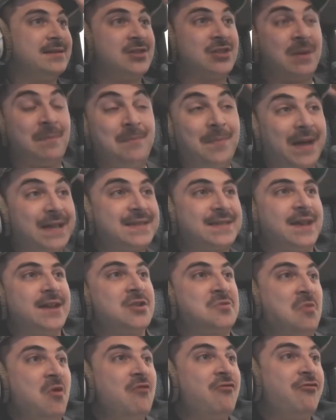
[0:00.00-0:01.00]
J'aime pas ça.
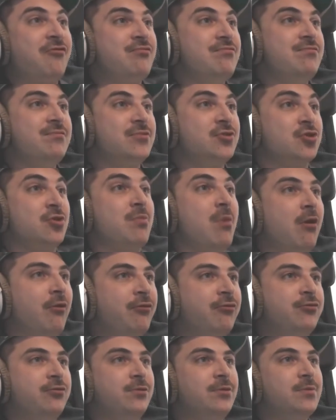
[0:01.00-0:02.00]
Je m'en fous. Je m'en
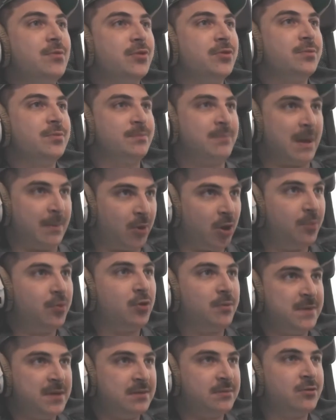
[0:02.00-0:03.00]
fous de mon ma
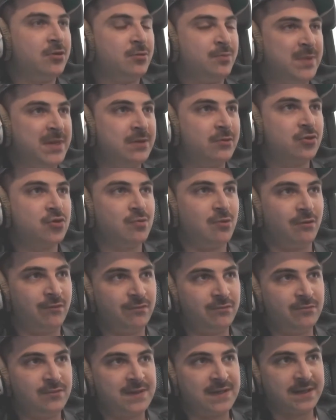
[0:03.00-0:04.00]
propre opinion. Je m'en
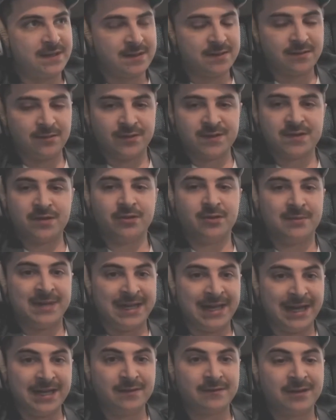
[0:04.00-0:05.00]
fous. Ça se ressent dans
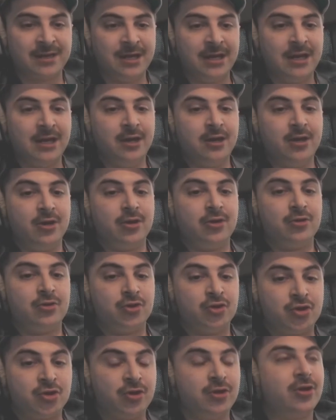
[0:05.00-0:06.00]
mes lives
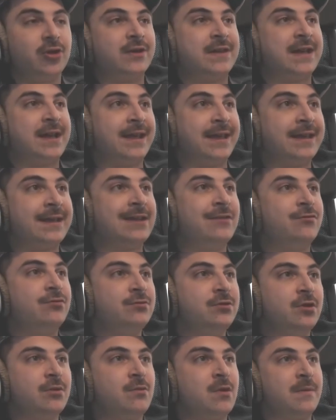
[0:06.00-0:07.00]
je n'en ai rien à
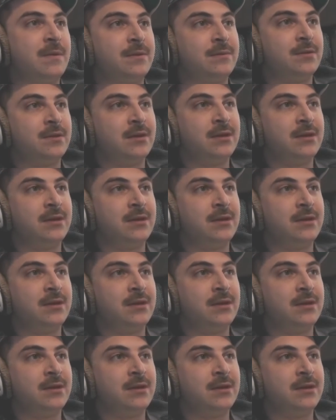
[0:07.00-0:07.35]
foutre de moi-même.